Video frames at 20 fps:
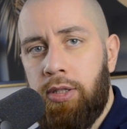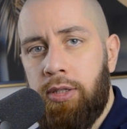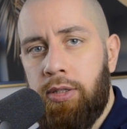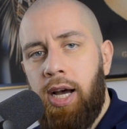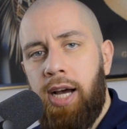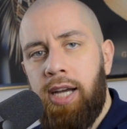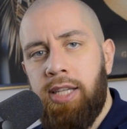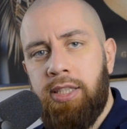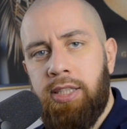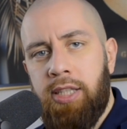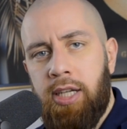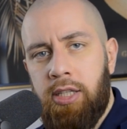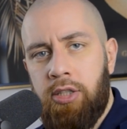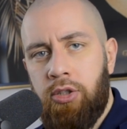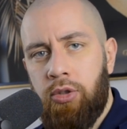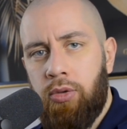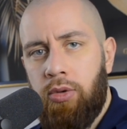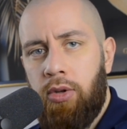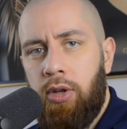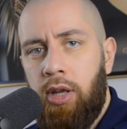Heißt
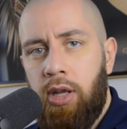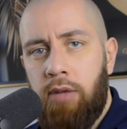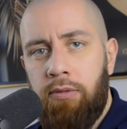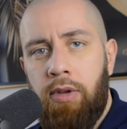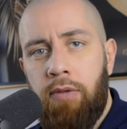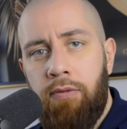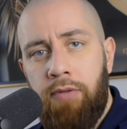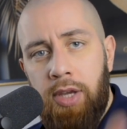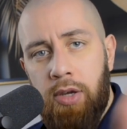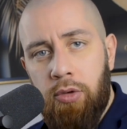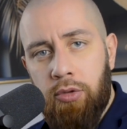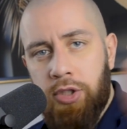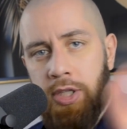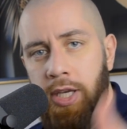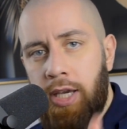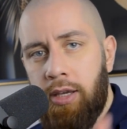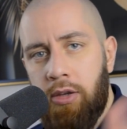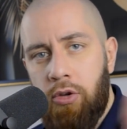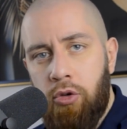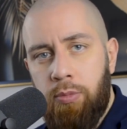also, wenn wir uns
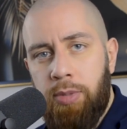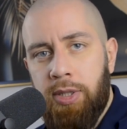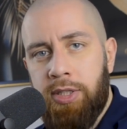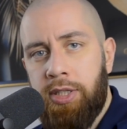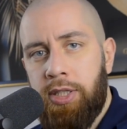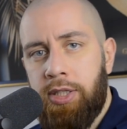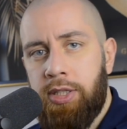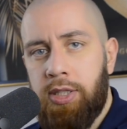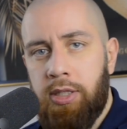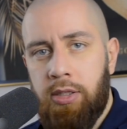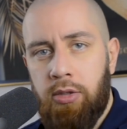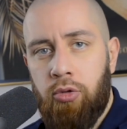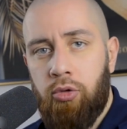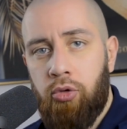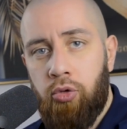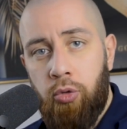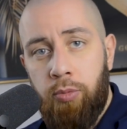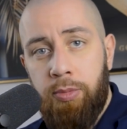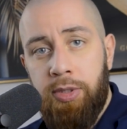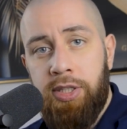gegenüber sitzen und
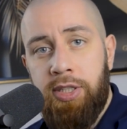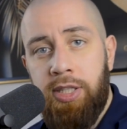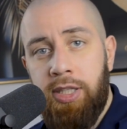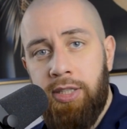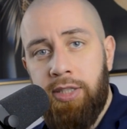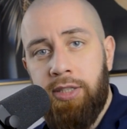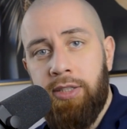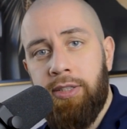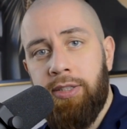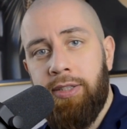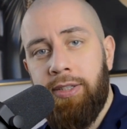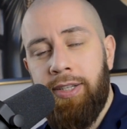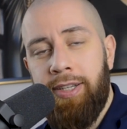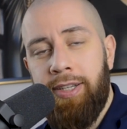du mich siehst,